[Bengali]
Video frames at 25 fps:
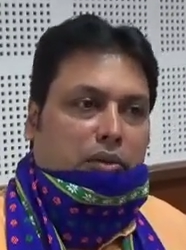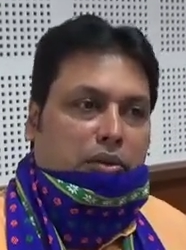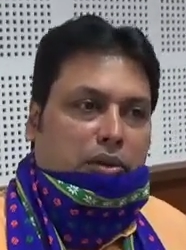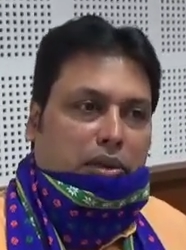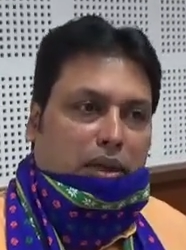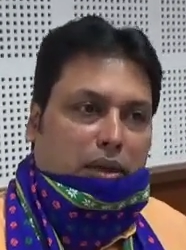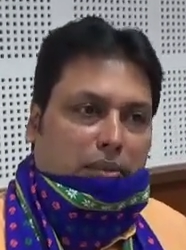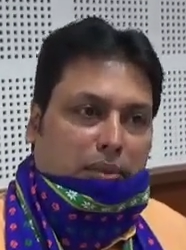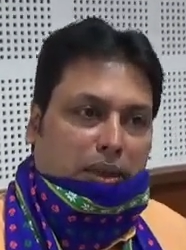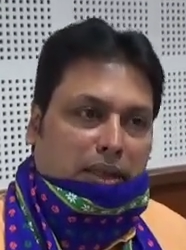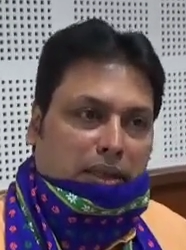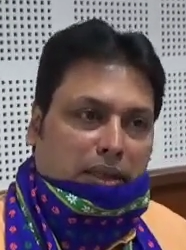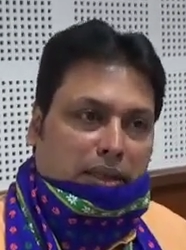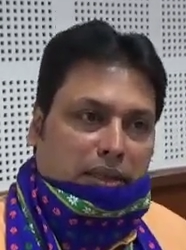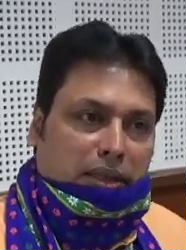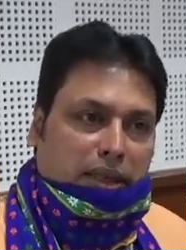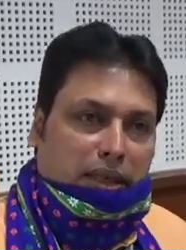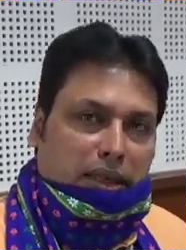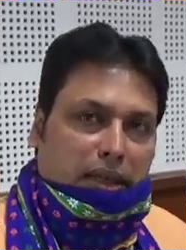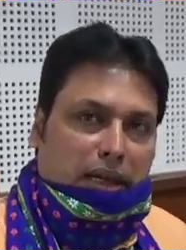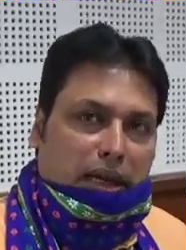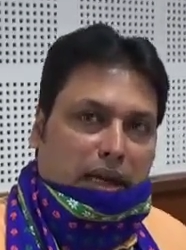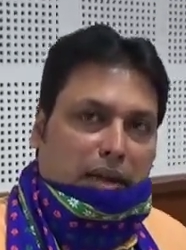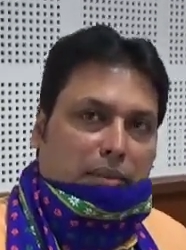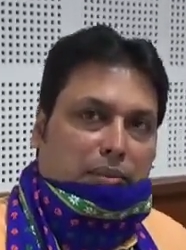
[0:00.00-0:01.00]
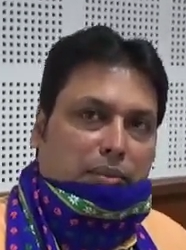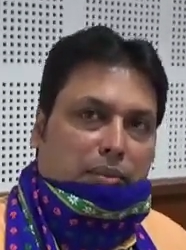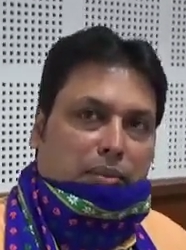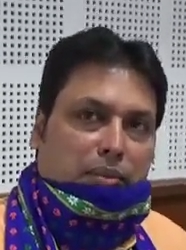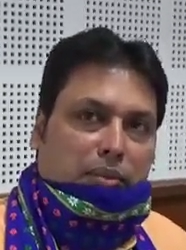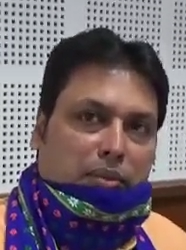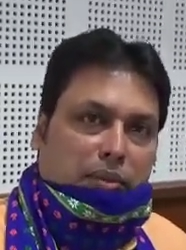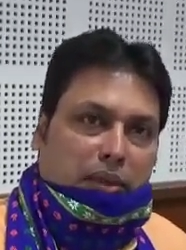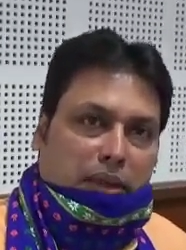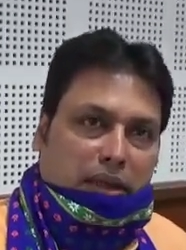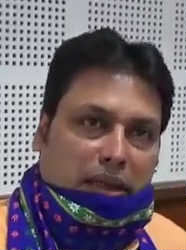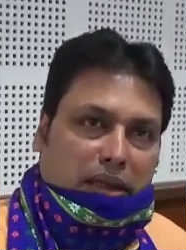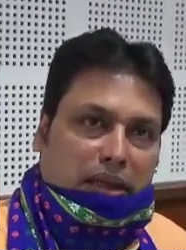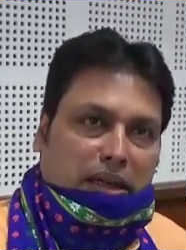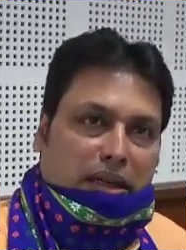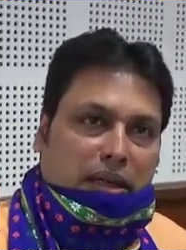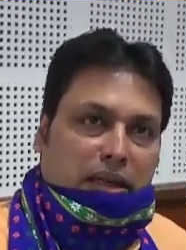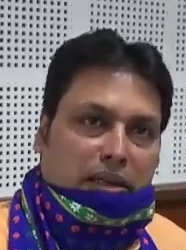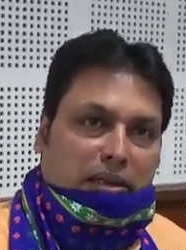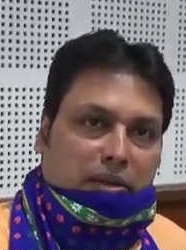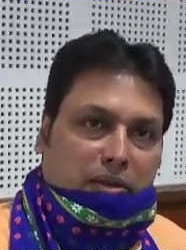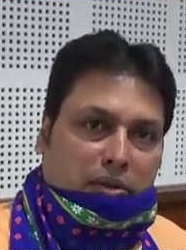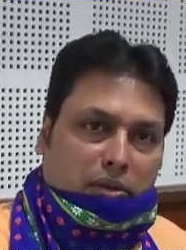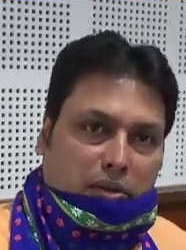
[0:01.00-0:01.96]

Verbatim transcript: সাংবাদিকদের নাম অ্যাড্রেস